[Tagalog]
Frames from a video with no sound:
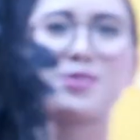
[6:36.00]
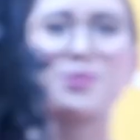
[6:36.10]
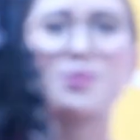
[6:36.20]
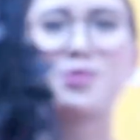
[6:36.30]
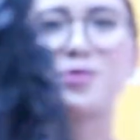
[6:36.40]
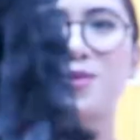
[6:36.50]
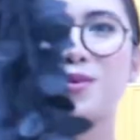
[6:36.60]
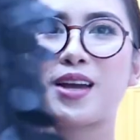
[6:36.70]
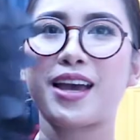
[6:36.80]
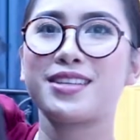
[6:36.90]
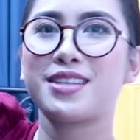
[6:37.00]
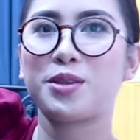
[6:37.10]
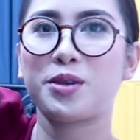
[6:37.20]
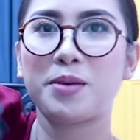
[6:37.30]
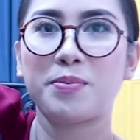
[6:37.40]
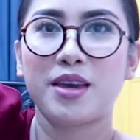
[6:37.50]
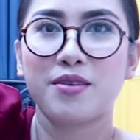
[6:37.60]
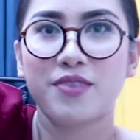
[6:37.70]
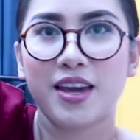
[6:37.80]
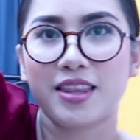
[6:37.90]
Gusto, gusto ko to guys. Ito yung may
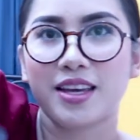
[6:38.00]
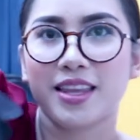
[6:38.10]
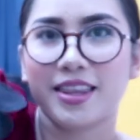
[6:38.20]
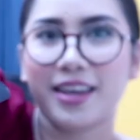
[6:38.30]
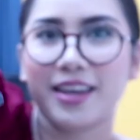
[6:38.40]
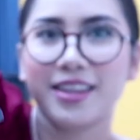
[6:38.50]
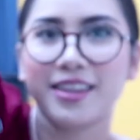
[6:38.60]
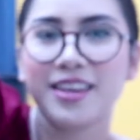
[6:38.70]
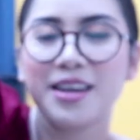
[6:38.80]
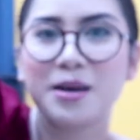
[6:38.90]
effect na ganyan.